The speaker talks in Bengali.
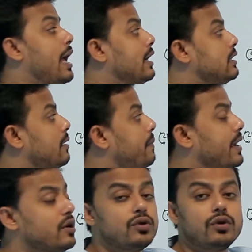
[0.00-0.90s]
একটা
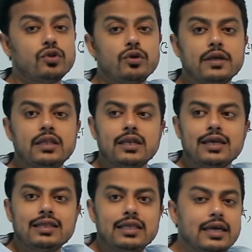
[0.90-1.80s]
ভেক্টর
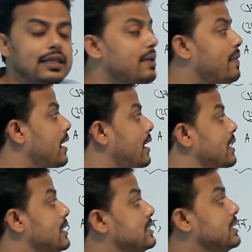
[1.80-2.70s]
তোমাদেরকে দিয়ে দিবে
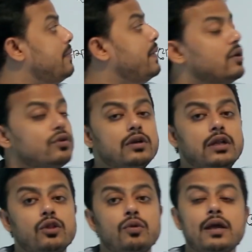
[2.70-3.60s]
যে
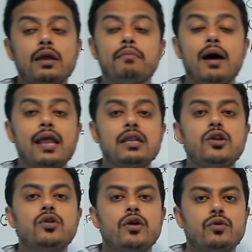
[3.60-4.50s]
ভেক্টরটা তোমাকে মান
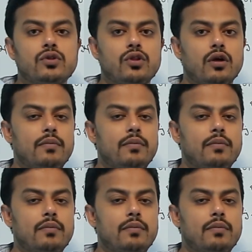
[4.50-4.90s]
নির্ণয় করতে